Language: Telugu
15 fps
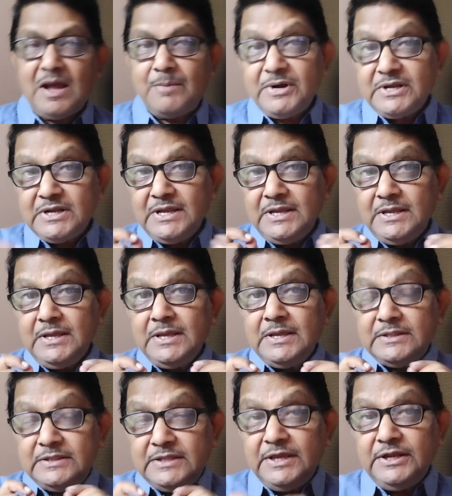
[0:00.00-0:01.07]
కాబట్టి
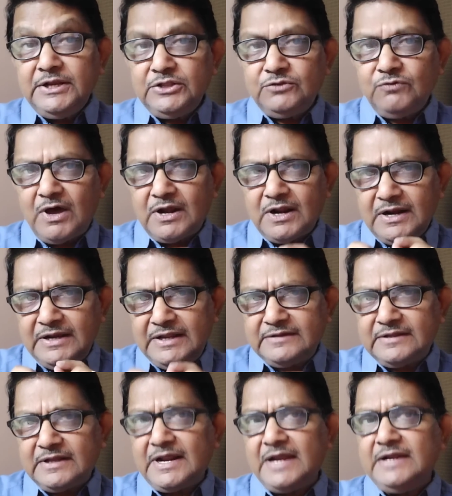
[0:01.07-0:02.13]
దీని ద్వారా
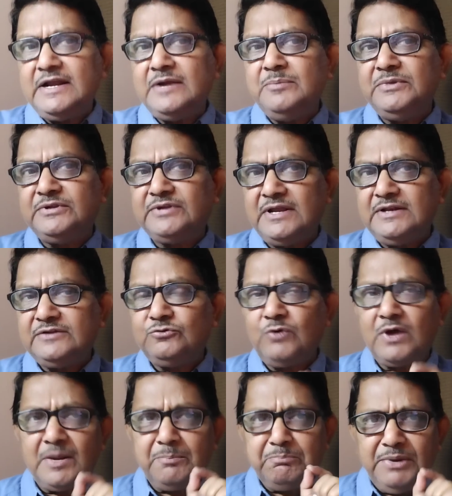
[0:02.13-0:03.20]
లేజర్ గైడెడ్ మిసైల్స్
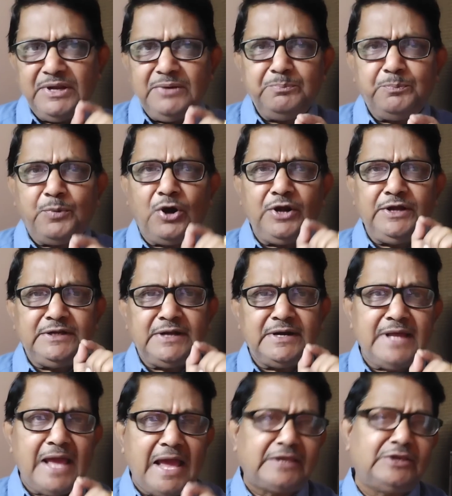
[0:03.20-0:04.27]
ద్వారా పిన్
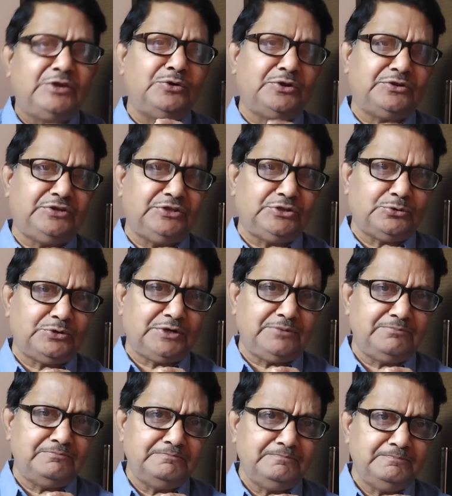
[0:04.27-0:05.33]
పాయింటెడ్ యాక్యురసీ
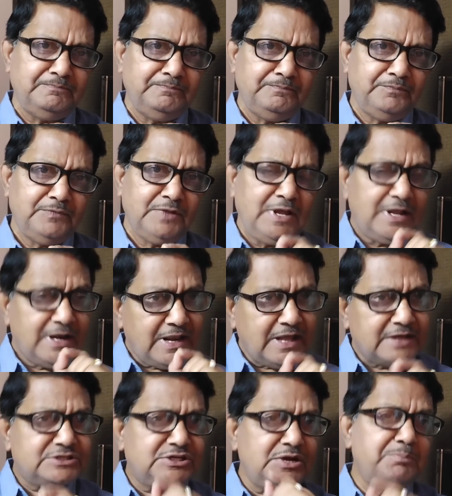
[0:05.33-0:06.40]
తోటి
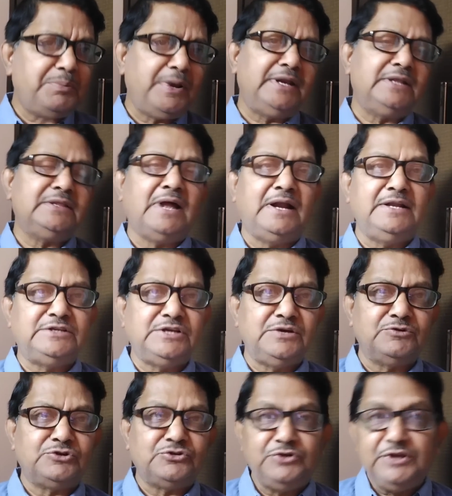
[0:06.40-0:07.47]
లక్ష్యం పైన దాడి
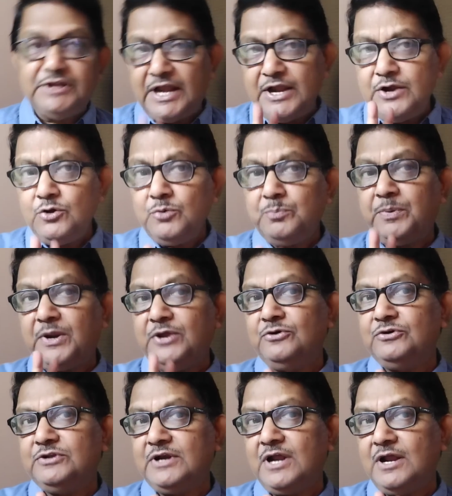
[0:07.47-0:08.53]
చేయవచ్చును ఈ రెండు
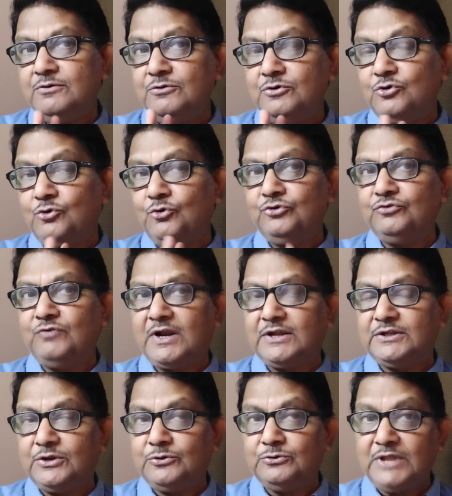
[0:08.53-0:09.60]
ప్రయోజనాలు డ్రోన్
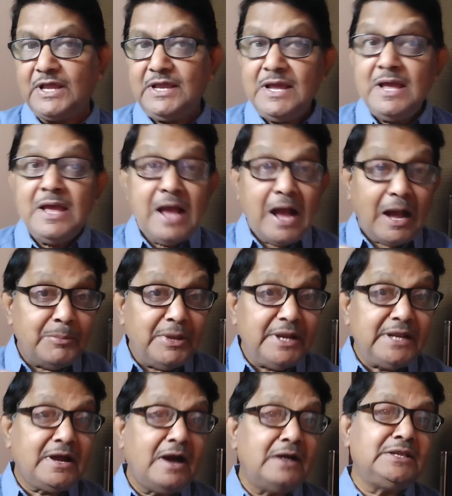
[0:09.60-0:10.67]
ద్వారా జరుగుతాయి
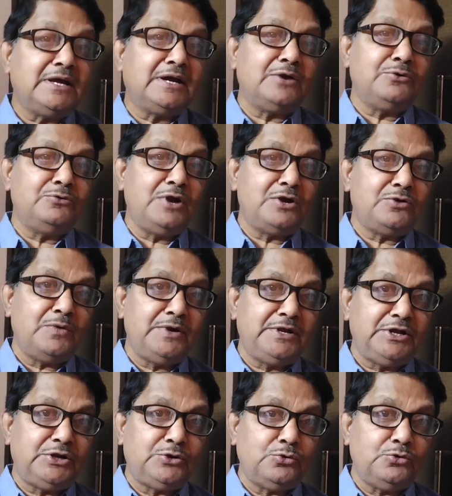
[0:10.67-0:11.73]
అమెరికా దగ్గర
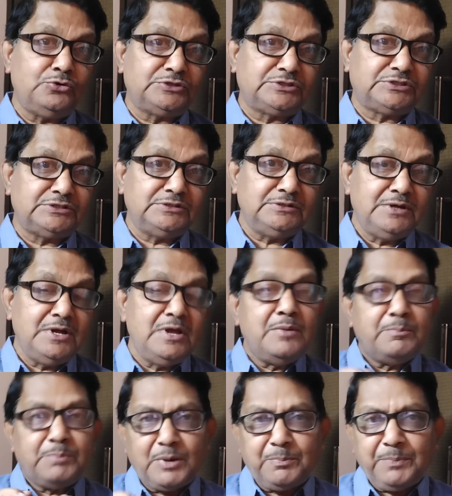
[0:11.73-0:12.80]
ఉన్నటువంటి డ్రోన్స్
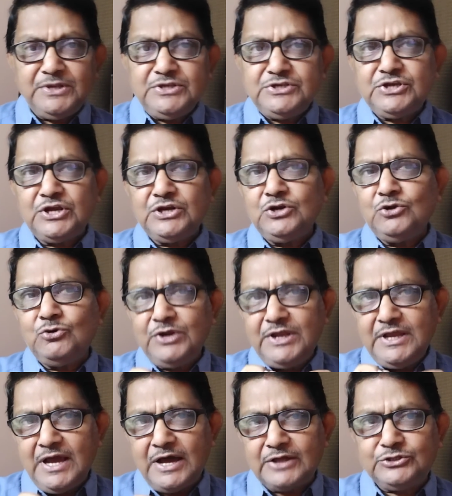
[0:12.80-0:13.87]
ప్రపంచంలోనే